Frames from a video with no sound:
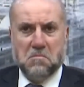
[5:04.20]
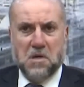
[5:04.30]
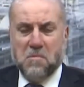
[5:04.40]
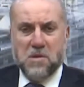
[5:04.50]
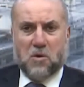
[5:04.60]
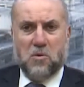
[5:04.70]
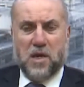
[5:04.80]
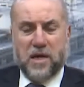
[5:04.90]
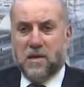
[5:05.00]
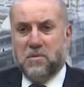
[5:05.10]
لم
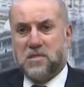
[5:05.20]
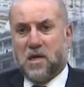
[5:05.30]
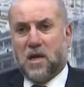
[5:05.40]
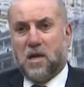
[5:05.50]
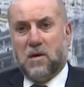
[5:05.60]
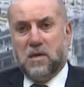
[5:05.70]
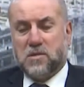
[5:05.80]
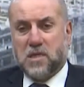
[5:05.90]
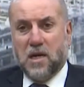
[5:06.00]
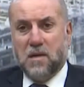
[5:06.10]
يقل النبي صلى الله عليه
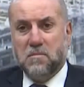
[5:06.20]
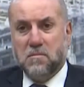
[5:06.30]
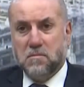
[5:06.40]
وسلم